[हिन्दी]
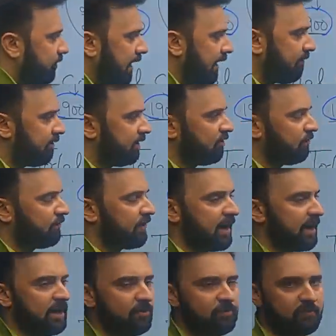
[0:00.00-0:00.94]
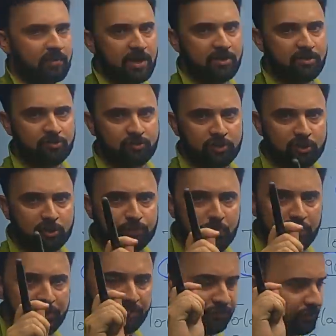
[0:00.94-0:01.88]
सेवन फाइव वन सिक्स
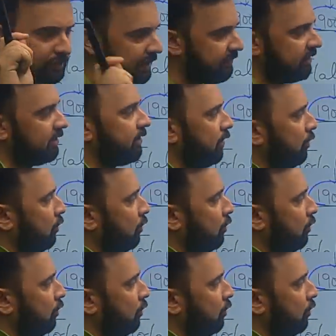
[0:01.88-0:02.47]
पॉइंट सेवन